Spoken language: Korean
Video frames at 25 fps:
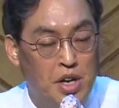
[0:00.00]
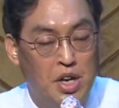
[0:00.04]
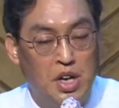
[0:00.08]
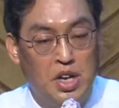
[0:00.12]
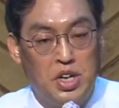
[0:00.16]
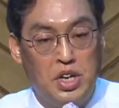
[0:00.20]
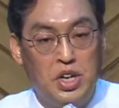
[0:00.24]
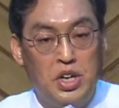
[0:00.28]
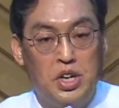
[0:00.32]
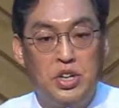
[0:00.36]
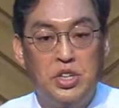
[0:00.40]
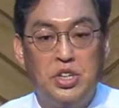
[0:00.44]

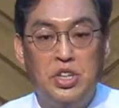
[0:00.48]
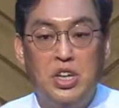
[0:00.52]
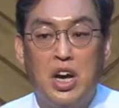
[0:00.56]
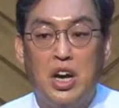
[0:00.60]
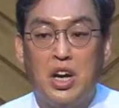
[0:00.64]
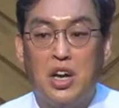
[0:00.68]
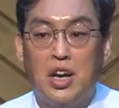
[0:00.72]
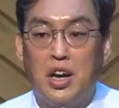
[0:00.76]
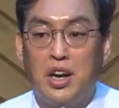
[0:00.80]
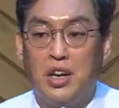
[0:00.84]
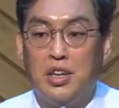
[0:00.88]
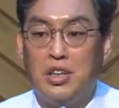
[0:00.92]
이런
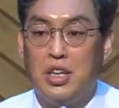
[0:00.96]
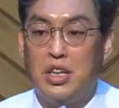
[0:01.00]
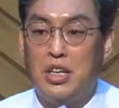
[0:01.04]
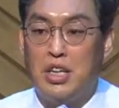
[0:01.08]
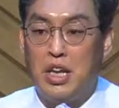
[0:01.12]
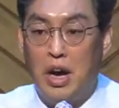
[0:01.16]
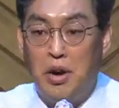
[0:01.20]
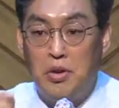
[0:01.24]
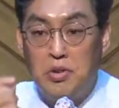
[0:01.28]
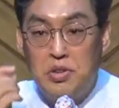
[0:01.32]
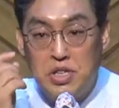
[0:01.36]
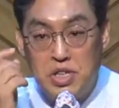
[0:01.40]
이야기를 하는데
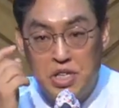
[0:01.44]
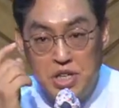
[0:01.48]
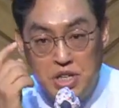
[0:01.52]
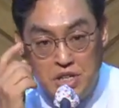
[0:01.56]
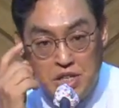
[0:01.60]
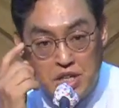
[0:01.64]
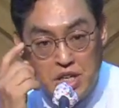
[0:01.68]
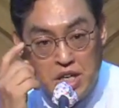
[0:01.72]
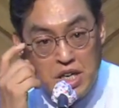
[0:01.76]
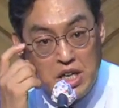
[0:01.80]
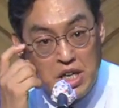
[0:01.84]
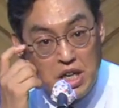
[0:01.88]
다윗이
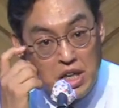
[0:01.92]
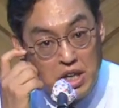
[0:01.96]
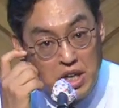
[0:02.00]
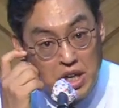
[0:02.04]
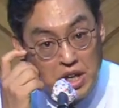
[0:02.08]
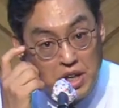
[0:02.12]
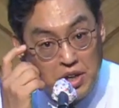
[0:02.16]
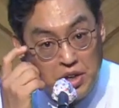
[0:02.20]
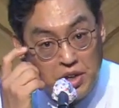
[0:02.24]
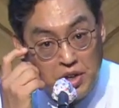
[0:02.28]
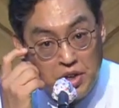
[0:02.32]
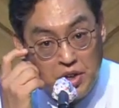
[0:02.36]
이렇게
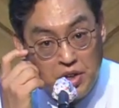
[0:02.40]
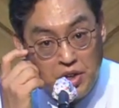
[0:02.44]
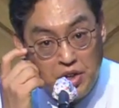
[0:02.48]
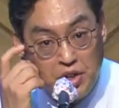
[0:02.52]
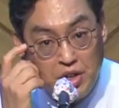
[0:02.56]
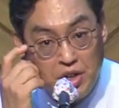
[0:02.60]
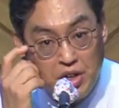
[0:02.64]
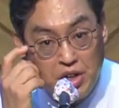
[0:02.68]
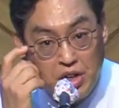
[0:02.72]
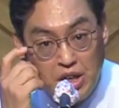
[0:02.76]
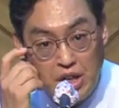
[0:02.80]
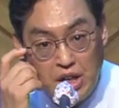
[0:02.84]
얘기해요.
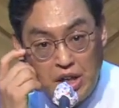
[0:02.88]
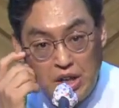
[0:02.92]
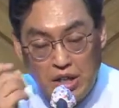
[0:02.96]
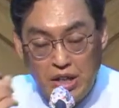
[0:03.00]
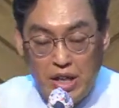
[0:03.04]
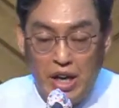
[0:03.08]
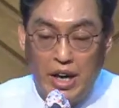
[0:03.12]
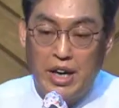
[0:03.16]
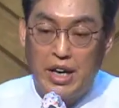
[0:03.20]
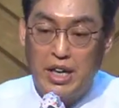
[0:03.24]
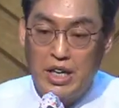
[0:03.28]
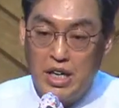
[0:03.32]

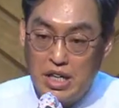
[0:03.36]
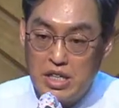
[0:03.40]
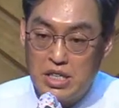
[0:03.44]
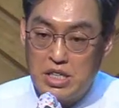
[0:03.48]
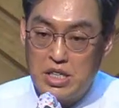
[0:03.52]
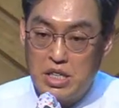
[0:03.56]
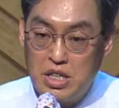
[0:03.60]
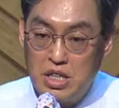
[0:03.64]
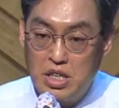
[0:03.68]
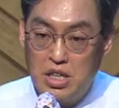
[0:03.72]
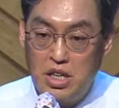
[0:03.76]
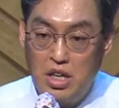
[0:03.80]
나랑
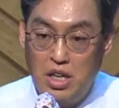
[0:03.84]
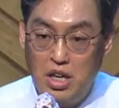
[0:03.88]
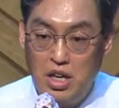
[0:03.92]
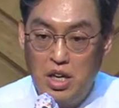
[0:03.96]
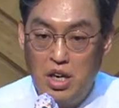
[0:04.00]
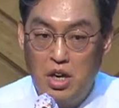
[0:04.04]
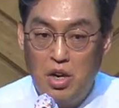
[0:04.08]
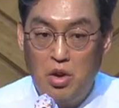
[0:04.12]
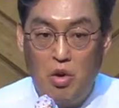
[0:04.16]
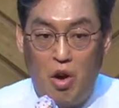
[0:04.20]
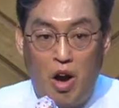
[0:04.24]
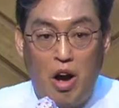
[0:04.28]
같이
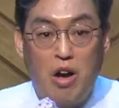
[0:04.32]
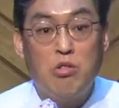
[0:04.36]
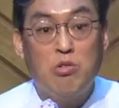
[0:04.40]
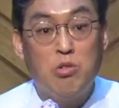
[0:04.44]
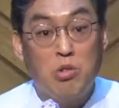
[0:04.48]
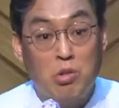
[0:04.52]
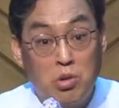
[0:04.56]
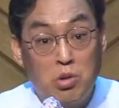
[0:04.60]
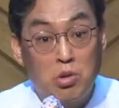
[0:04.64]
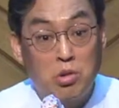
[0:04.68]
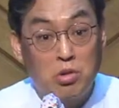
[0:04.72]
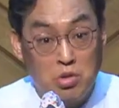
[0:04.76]

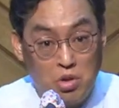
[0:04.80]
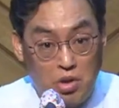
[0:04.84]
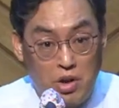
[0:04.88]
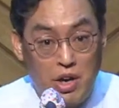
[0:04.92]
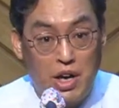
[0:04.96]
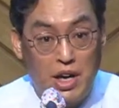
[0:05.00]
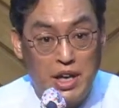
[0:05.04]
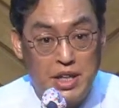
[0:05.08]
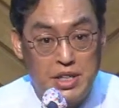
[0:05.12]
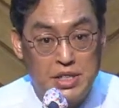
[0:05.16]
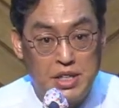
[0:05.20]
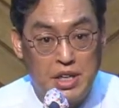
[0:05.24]
왕궁으로
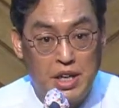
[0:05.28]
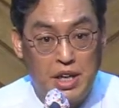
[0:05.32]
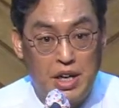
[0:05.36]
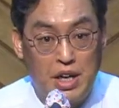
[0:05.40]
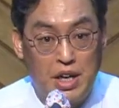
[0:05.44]
돌아가자.